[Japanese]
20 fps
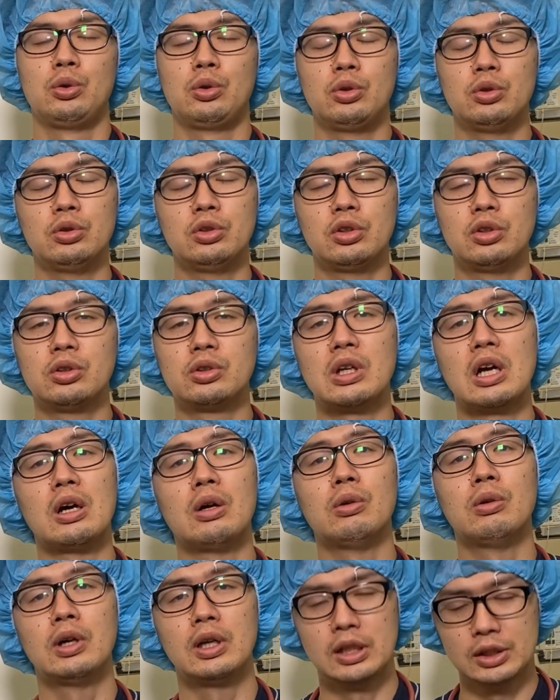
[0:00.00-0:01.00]
というような
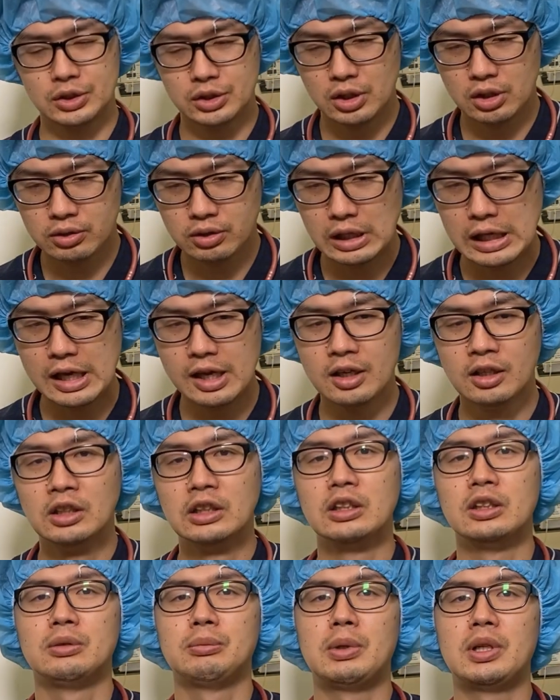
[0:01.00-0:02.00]
お話ですね
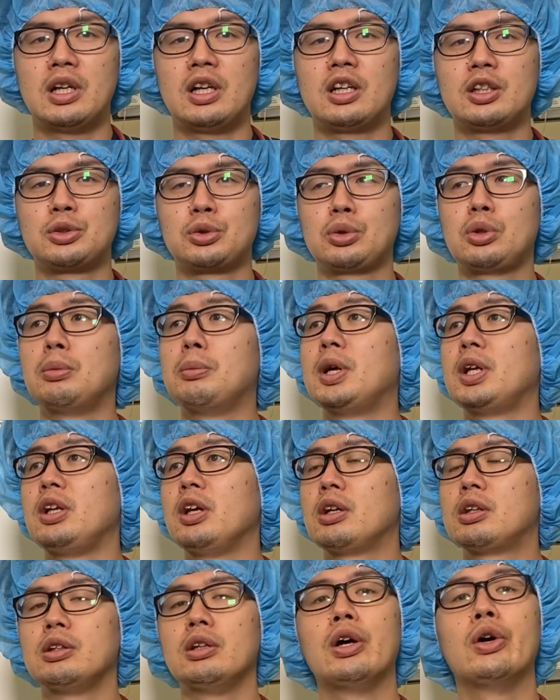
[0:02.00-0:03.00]
まあなんかちょっと
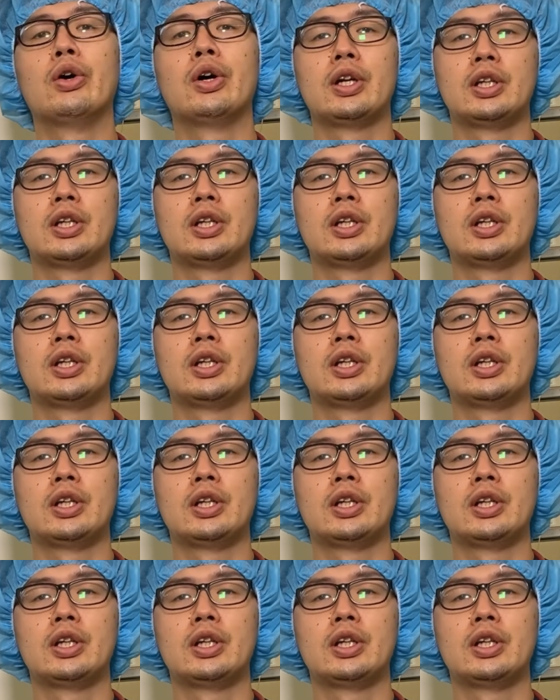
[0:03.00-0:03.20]
マニアックなお